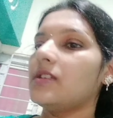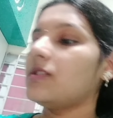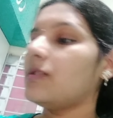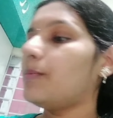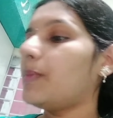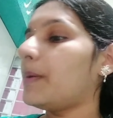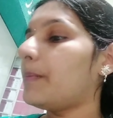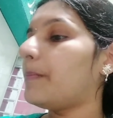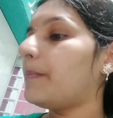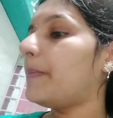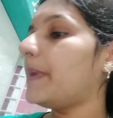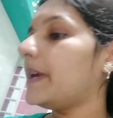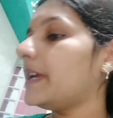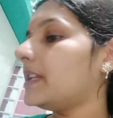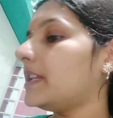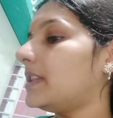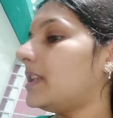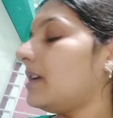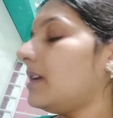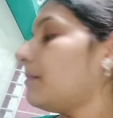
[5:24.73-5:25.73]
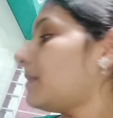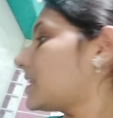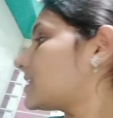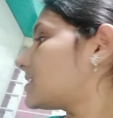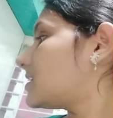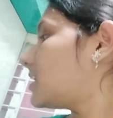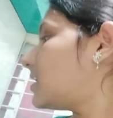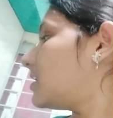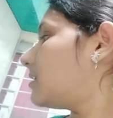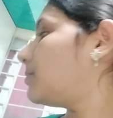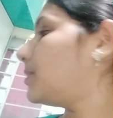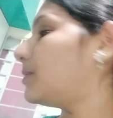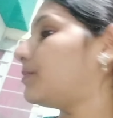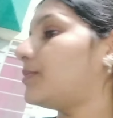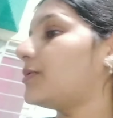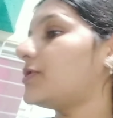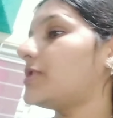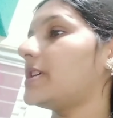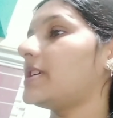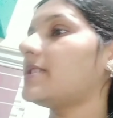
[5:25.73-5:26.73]
పప్పు అయితే మసాలా
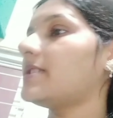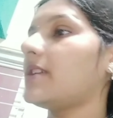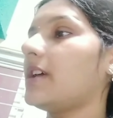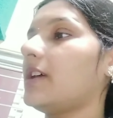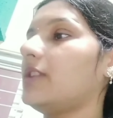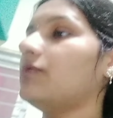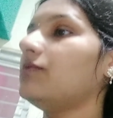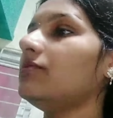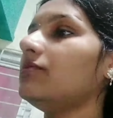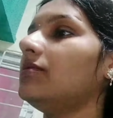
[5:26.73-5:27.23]
పప్పు చేశాను